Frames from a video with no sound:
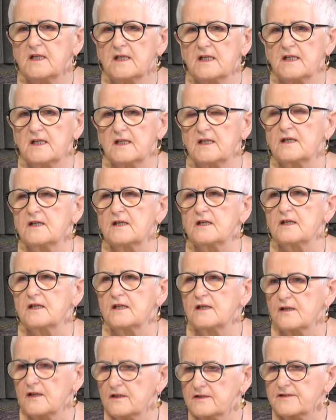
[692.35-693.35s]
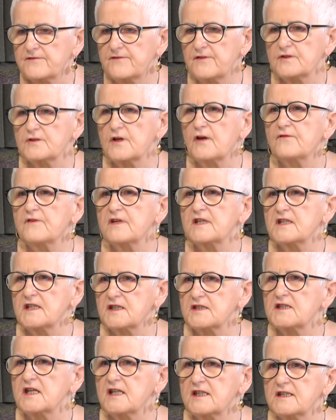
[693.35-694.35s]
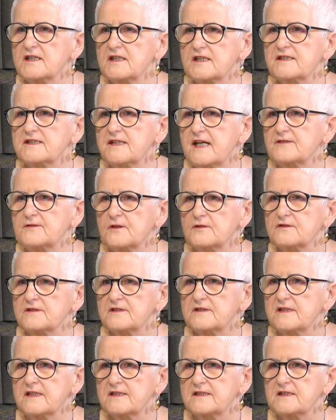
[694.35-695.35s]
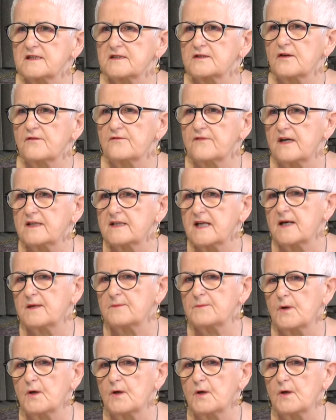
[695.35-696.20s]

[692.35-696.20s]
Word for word: e, rozwodowe, jeżeli jest na to zdecydowana,